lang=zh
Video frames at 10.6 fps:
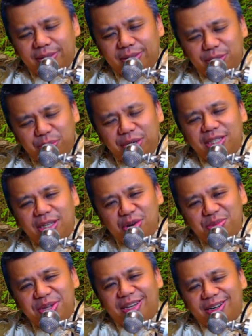这个物理和尚会不
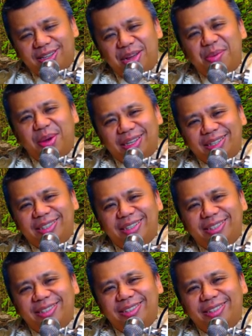会想到太晚一点？
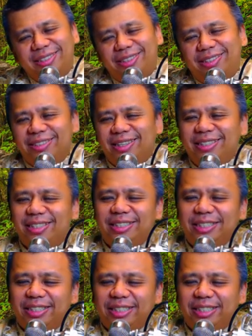哦，但是